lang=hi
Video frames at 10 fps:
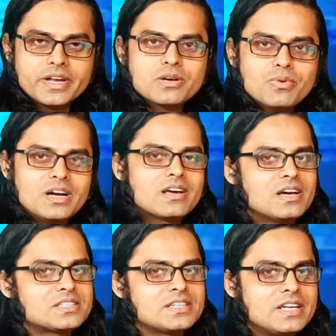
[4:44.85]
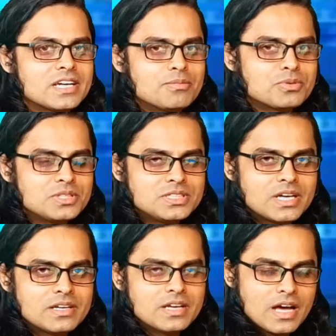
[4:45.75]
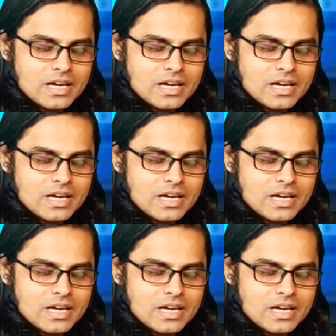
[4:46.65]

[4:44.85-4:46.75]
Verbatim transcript: एक वर्ल्ड क्लास ट्रेनिंग आपको दी जाए